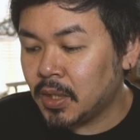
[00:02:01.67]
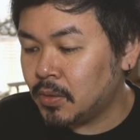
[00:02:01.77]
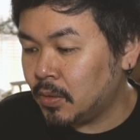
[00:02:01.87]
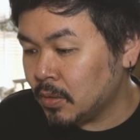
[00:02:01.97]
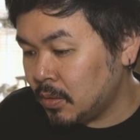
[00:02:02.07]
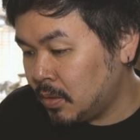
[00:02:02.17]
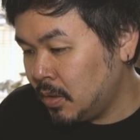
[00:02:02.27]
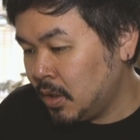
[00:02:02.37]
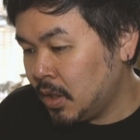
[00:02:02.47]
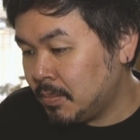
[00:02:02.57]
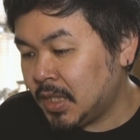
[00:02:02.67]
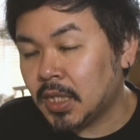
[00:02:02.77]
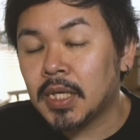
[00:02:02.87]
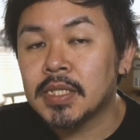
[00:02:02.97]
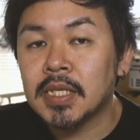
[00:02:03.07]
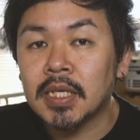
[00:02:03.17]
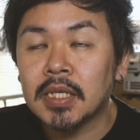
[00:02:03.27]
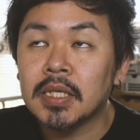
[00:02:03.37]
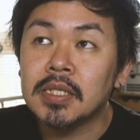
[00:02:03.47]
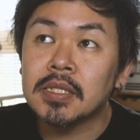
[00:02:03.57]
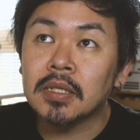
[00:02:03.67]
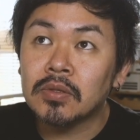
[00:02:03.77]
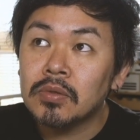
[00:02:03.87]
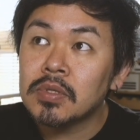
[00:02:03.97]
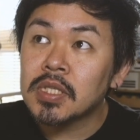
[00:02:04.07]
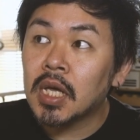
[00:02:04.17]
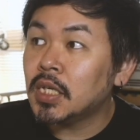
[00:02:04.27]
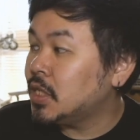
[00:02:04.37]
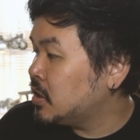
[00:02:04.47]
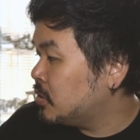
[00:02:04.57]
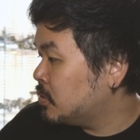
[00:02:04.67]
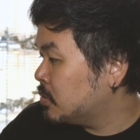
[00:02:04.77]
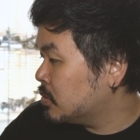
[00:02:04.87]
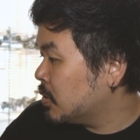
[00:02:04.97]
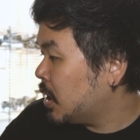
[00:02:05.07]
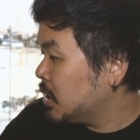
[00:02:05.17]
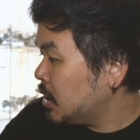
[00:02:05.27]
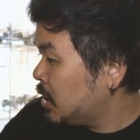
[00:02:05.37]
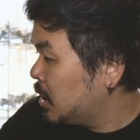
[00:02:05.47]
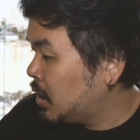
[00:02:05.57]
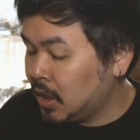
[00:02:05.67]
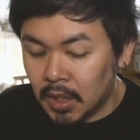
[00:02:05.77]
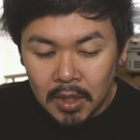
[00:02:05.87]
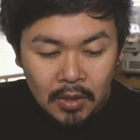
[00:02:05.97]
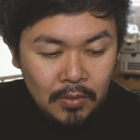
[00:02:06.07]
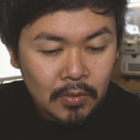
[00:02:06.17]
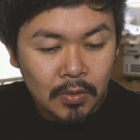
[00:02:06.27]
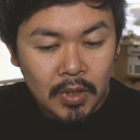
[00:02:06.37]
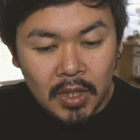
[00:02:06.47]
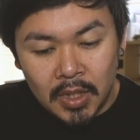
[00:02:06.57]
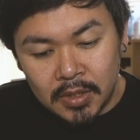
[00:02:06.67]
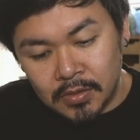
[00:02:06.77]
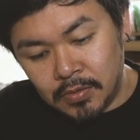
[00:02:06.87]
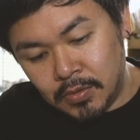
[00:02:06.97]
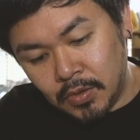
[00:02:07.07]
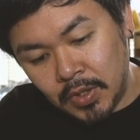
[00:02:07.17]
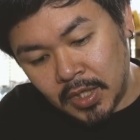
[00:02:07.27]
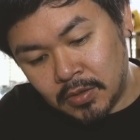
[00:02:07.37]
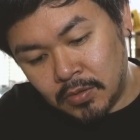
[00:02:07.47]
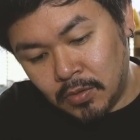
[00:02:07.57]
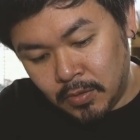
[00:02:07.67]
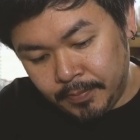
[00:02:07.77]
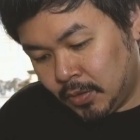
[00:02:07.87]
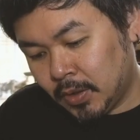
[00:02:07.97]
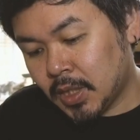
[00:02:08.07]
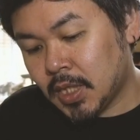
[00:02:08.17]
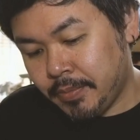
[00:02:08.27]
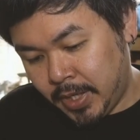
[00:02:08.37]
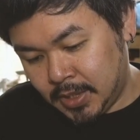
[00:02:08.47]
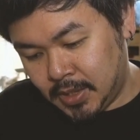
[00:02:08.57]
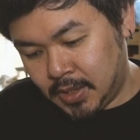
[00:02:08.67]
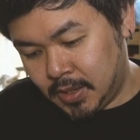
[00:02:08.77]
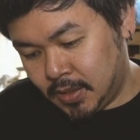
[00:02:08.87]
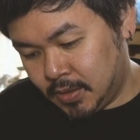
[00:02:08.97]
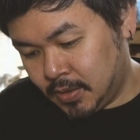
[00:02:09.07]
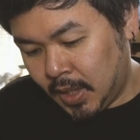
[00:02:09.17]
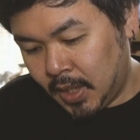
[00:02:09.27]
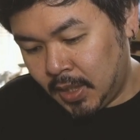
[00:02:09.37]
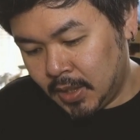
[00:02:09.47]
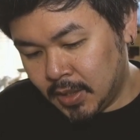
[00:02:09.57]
エコーと、また血液検査と採尿とかな、を、えー、する予約を取ってます。はい。